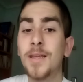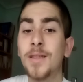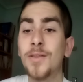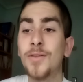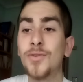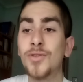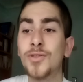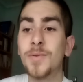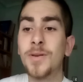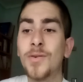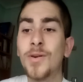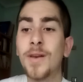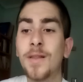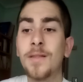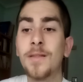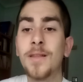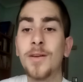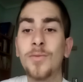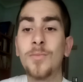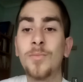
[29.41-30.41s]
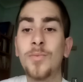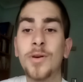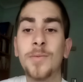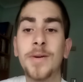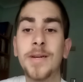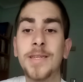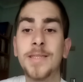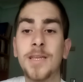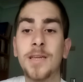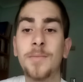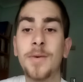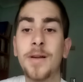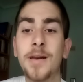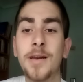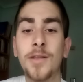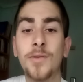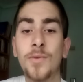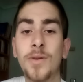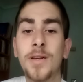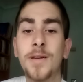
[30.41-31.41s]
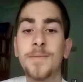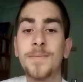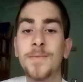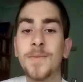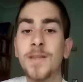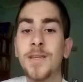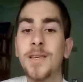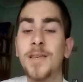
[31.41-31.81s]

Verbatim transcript: Yo os vengo a recitar un poema que se llama Rayuela